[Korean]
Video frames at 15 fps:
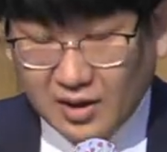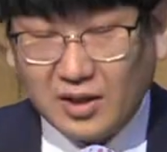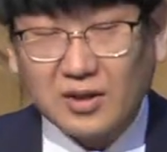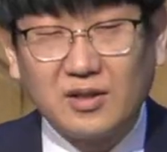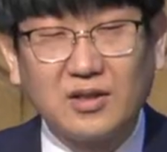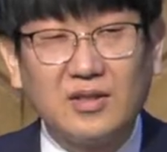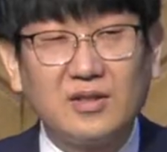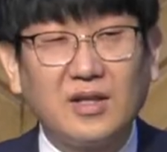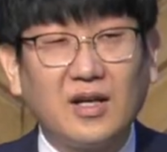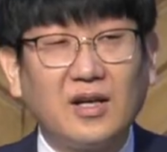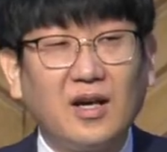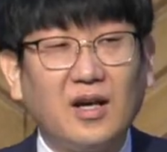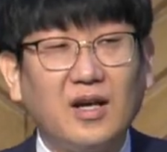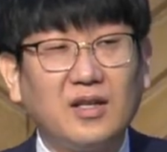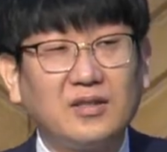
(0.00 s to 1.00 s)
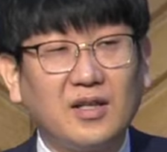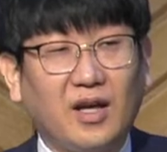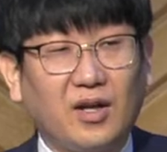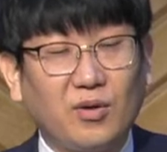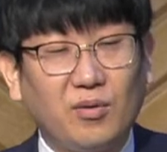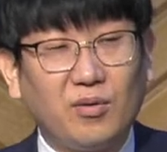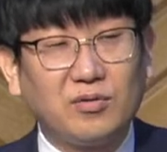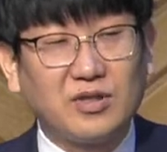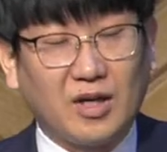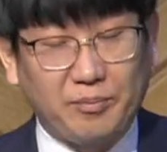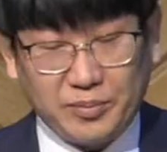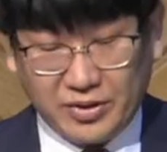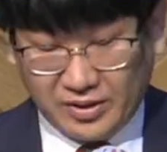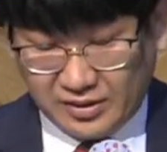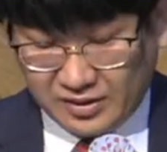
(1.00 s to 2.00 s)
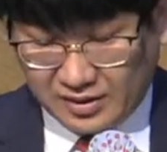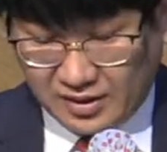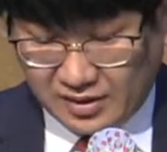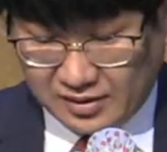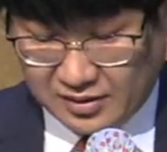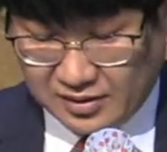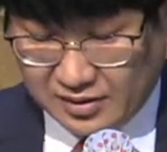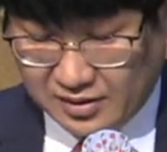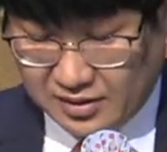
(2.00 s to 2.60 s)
그러다가 사로잡혔던